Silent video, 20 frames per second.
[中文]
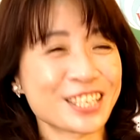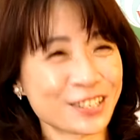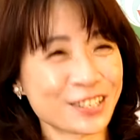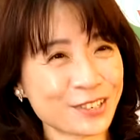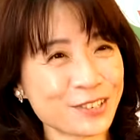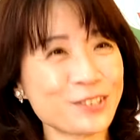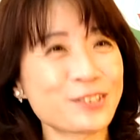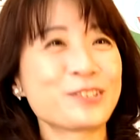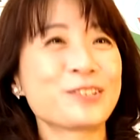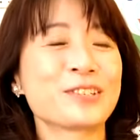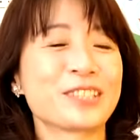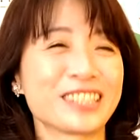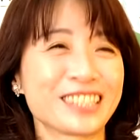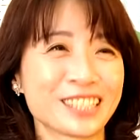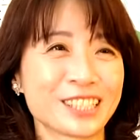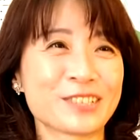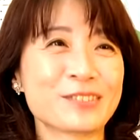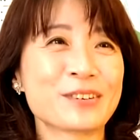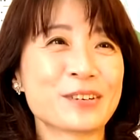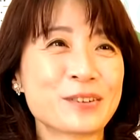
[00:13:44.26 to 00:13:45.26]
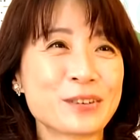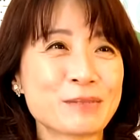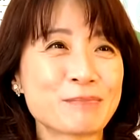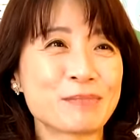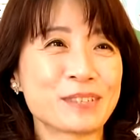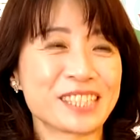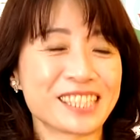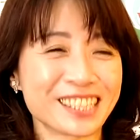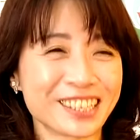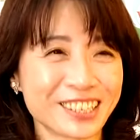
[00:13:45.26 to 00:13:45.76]
也许选德文会
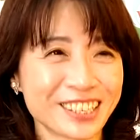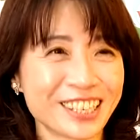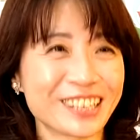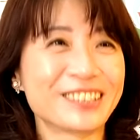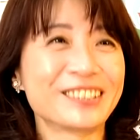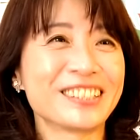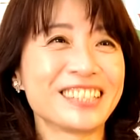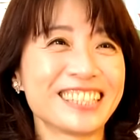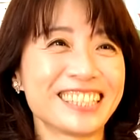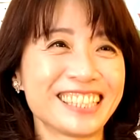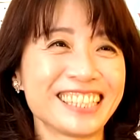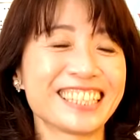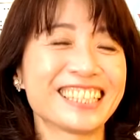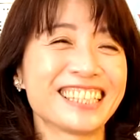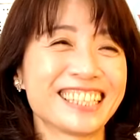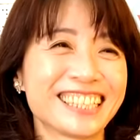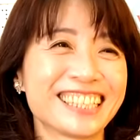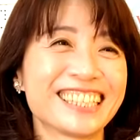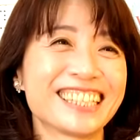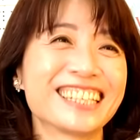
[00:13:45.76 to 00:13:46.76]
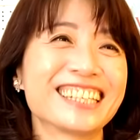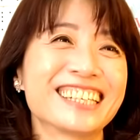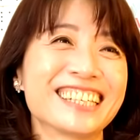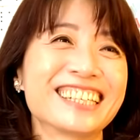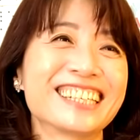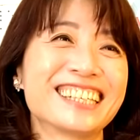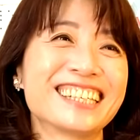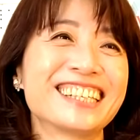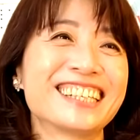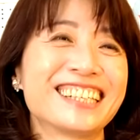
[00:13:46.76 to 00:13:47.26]
比较好一点。嗯
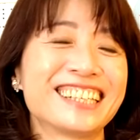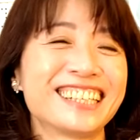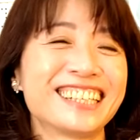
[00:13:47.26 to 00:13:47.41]
嗯嗯。